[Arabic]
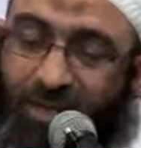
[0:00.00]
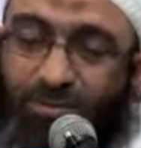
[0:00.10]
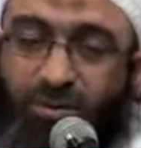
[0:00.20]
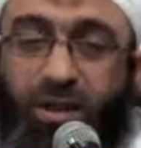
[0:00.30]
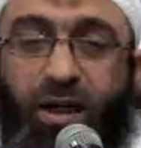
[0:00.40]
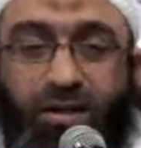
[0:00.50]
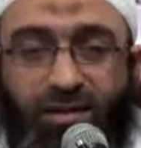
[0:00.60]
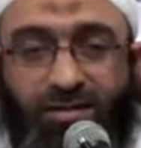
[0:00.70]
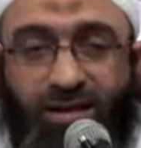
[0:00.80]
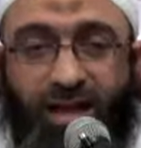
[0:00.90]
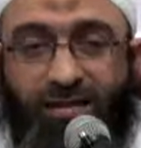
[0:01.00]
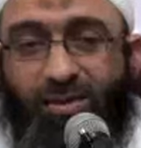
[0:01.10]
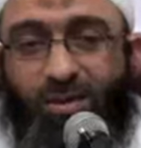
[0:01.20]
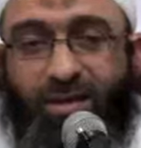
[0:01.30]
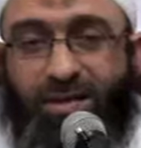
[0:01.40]
فرقانا هذا
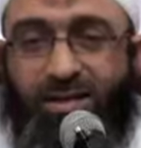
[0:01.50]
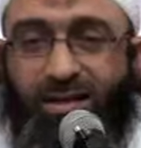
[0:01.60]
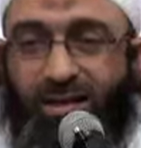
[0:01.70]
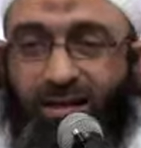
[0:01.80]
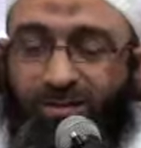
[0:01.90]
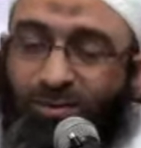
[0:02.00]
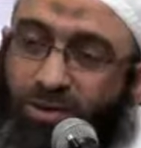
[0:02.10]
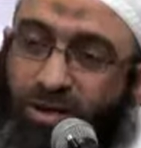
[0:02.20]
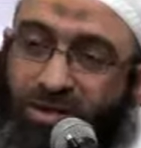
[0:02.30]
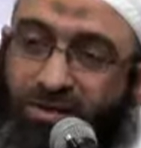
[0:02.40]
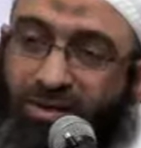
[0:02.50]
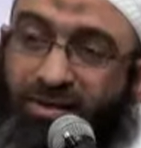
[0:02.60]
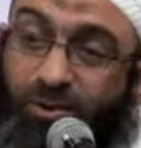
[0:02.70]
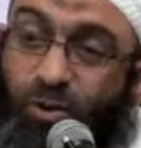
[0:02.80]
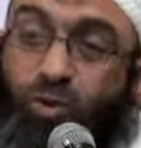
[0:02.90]
هو الفرقان
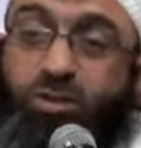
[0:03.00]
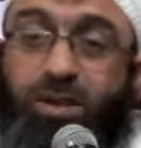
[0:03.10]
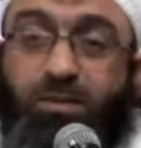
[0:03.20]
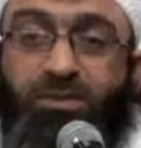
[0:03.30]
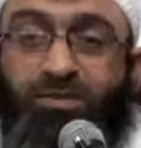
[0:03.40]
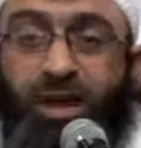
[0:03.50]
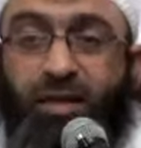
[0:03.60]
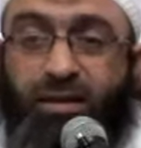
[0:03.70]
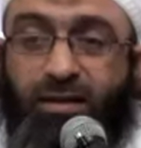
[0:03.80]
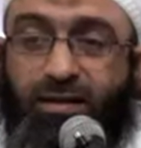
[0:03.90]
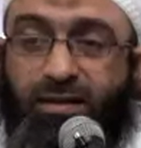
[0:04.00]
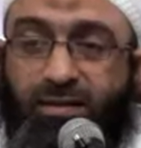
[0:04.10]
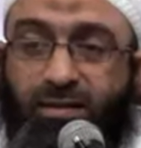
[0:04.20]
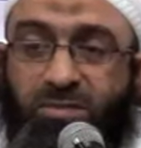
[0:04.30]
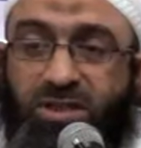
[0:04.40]
إذا هو مرتبط في الحقيقة
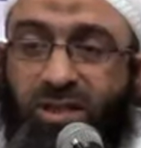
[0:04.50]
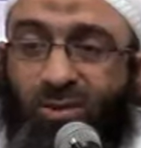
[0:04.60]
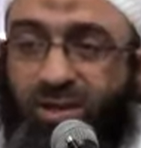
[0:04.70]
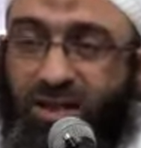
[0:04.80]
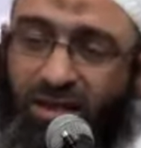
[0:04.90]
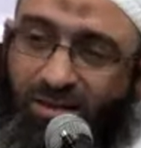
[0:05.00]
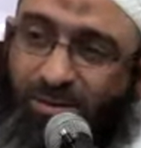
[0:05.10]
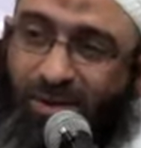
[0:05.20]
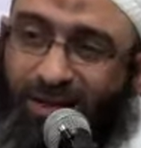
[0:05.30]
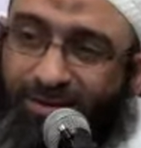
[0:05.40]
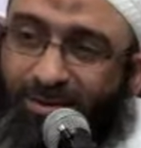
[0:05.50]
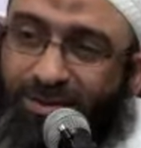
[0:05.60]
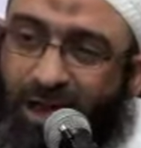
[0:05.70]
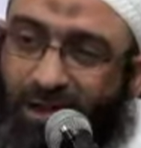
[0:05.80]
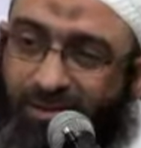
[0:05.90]
بتقوى الله سبحانه
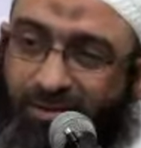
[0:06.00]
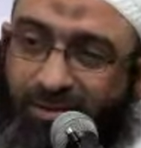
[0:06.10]
وتعالى